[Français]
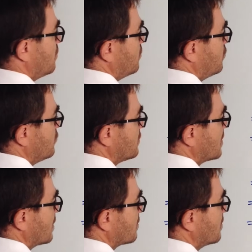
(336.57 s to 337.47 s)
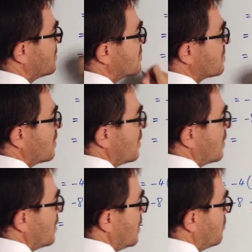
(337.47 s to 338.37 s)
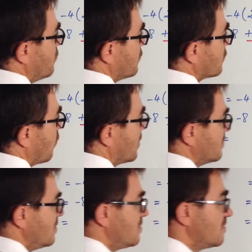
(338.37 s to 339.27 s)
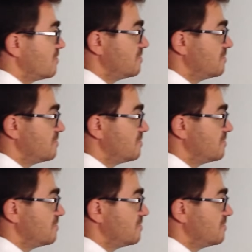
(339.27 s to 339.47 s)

plus 4x et plus 3x.